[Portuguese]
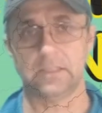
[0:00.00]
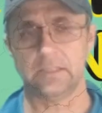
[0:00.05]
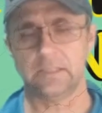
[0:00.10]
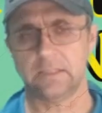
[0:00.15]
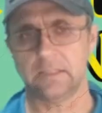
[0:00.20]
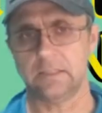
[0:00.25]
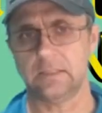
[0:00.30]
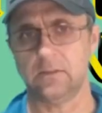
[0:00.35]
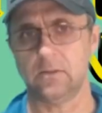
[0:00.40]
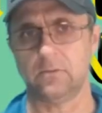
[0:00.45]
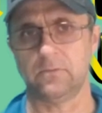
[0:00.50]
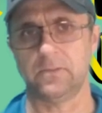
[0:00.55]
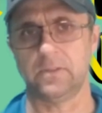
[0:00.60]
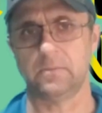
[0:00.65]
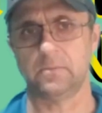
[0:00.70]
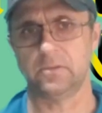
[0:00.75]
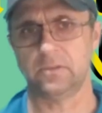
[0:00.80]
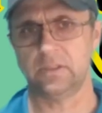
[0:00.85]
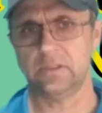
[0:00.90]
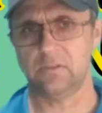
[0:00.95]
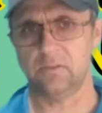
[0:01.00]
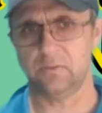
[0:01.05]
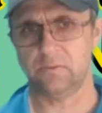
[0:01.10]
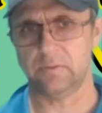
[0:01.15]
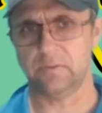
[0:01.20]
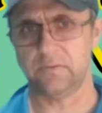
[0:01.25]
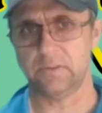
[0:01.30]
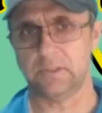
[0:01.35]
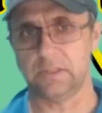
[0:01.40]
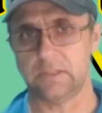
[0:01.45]
30 de novembro de
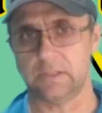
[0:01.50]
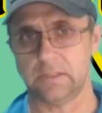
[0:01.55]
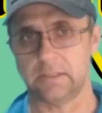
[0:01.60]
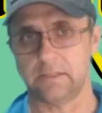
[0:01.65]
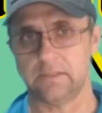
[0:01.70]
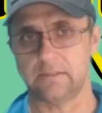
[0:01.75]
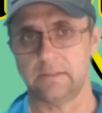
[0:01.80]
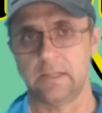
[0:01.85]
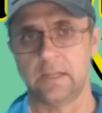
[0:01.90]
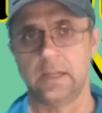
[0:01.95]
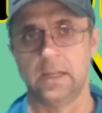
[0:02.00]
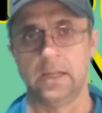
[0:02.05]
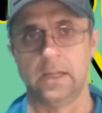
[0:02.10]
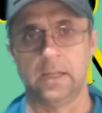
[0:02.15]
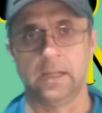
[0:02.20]
2023.